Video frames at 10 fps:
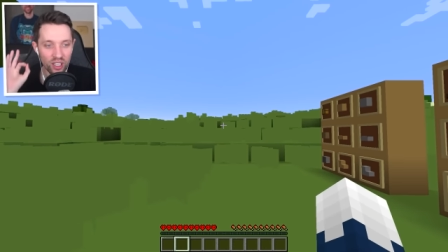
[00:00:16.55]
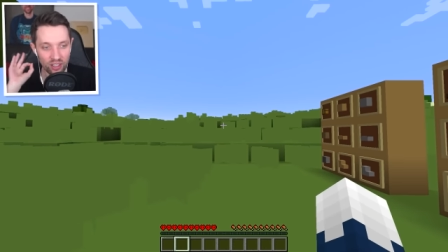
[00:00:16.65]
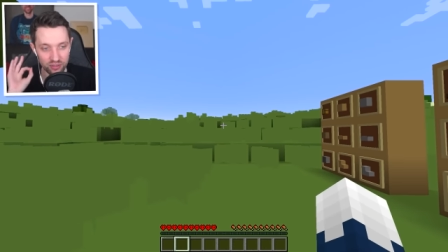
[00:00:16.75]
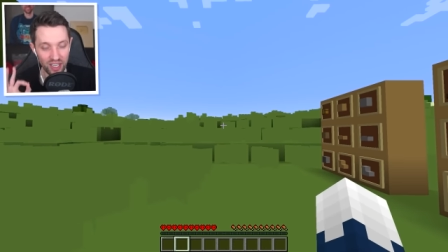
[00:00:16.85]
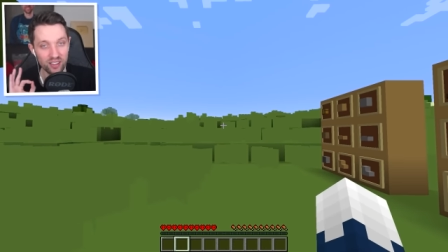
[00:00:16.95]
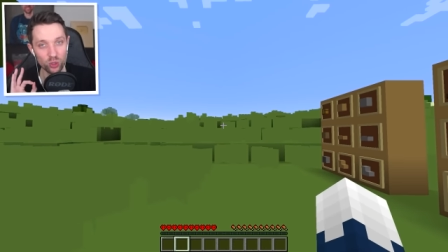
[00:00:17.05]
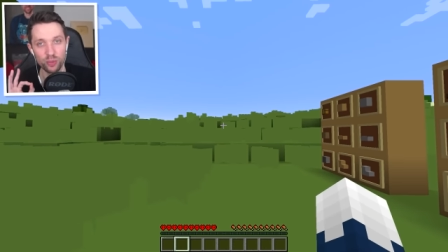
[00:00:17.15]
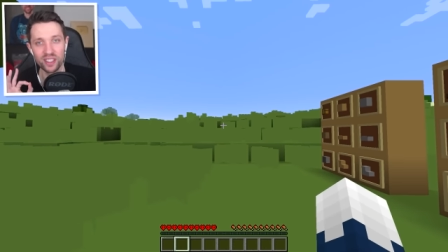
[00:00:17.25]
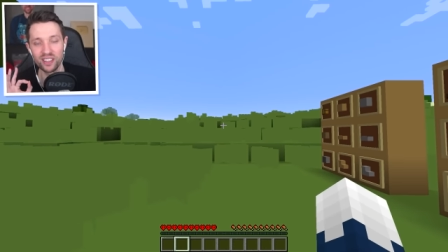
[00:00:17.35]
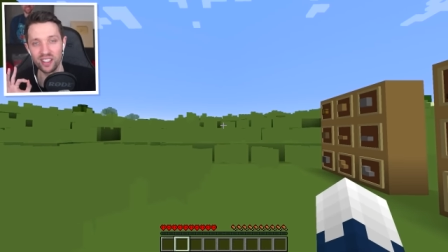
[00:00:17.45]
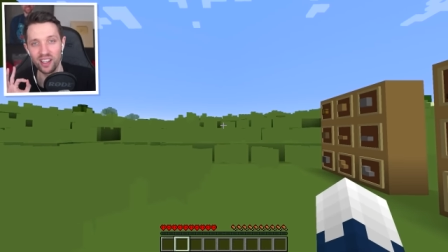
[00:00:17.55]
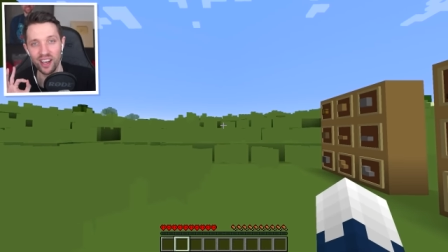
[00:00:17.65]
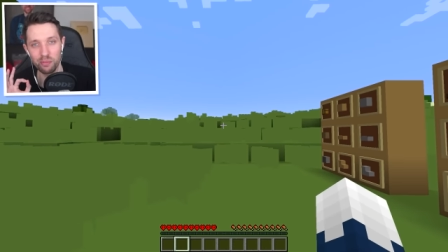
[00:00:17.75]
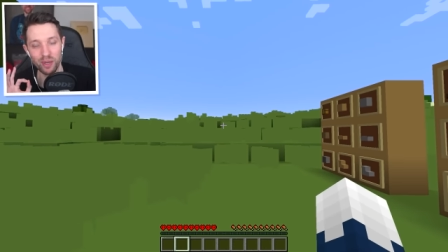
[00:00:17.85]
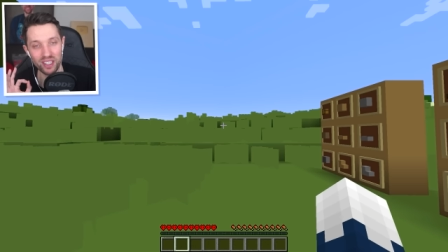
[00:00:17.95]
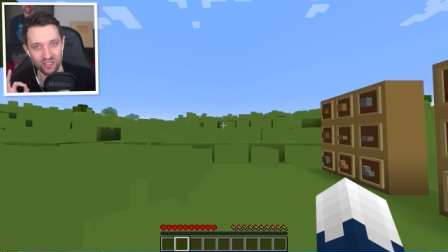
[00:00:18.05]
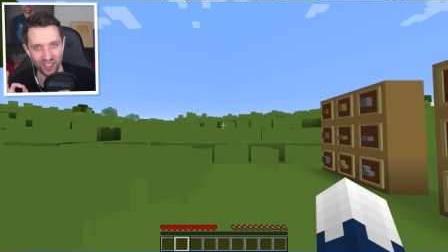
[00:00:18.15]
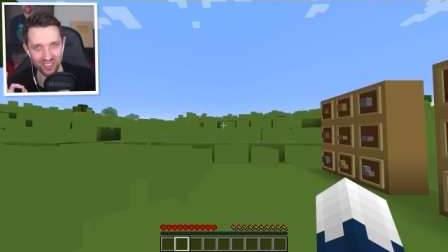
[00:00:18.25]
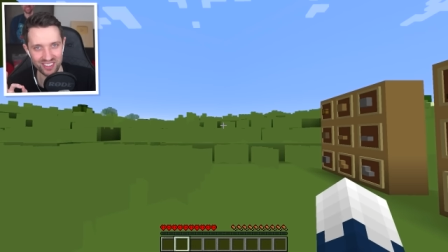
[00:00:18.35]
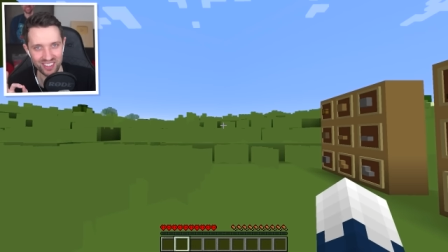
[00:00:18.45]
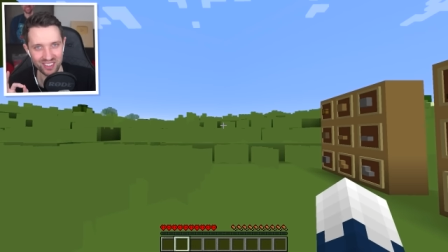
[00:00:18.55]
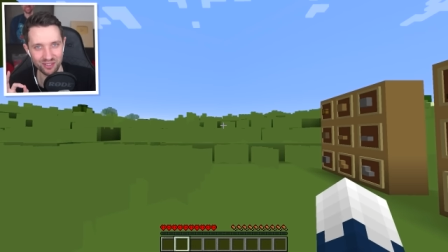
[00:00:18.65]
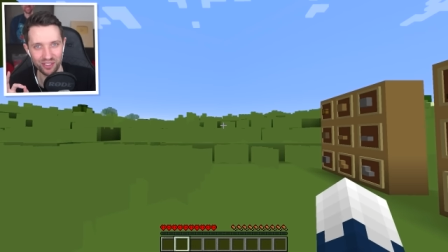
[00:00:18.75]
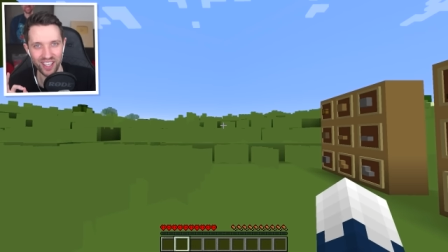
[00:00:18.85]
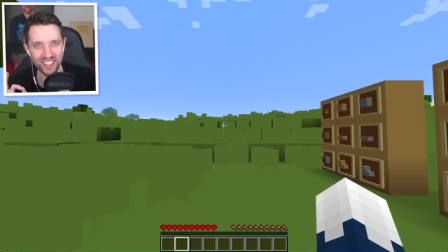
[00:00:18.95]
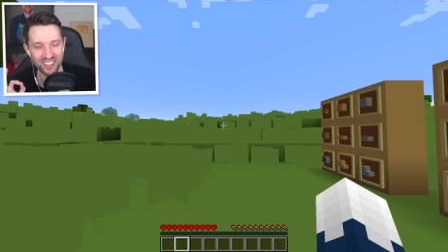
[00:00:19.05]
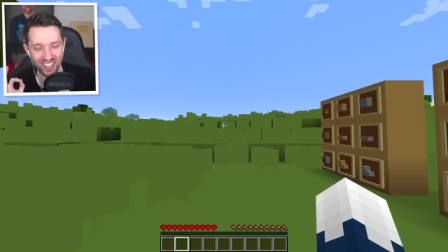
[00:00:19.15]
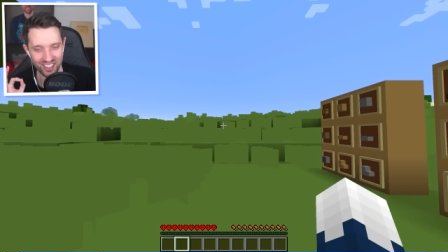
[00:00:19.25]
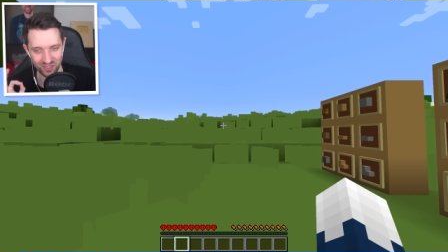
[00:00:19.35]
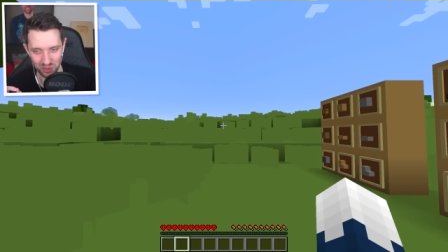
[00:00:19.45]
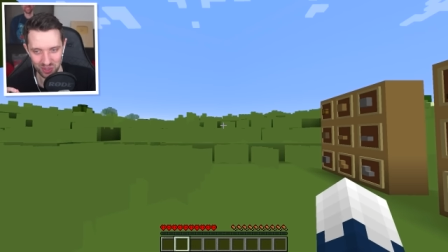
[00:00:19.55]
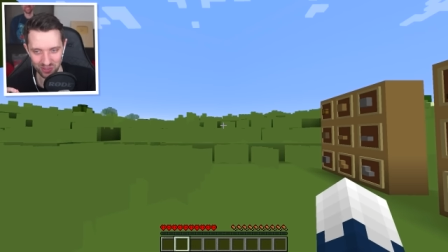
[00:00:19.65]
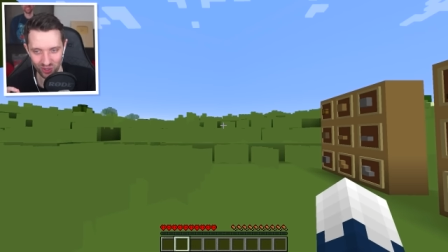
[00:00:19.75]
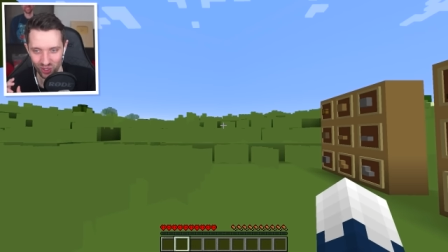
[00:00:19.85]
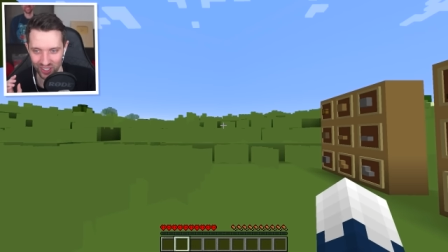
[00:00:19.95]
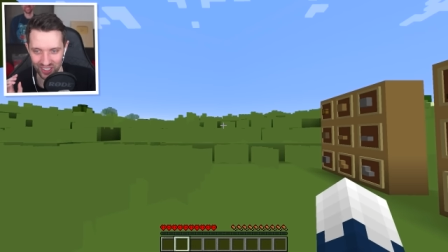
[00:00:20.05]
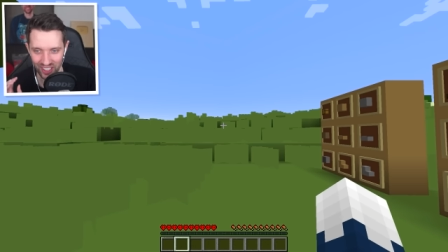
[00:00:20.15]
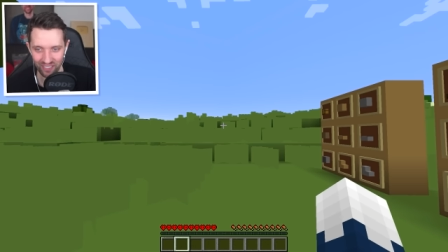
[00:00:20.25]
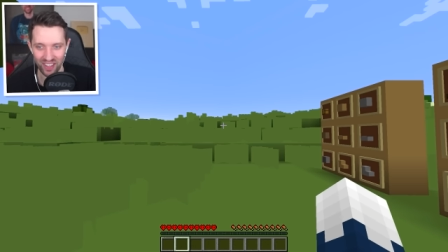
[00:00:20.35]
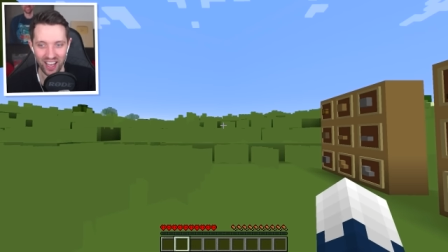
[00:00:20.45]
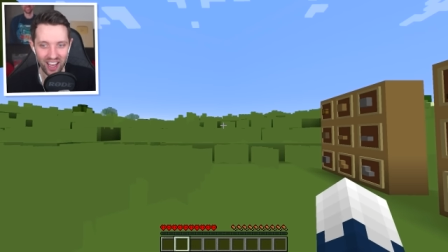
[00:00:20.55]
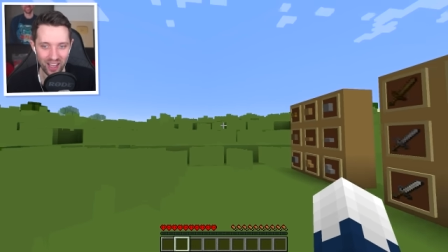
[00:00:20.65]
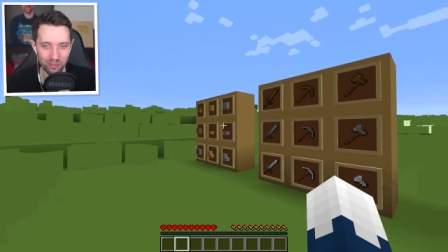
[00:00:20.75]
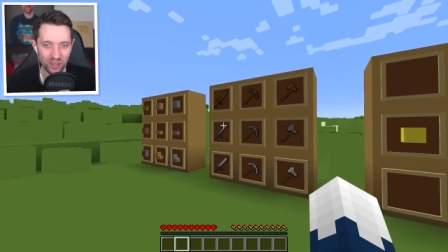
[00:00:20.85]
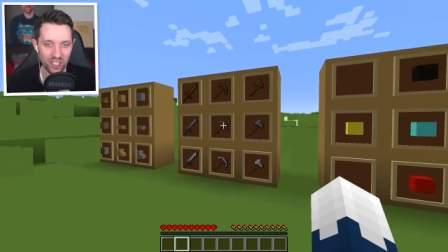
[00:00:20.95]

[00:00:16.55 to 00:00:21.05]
Flankt unbedingt den Like-Button, wenn euch das gefällt. Würde mich freuen. Wir haben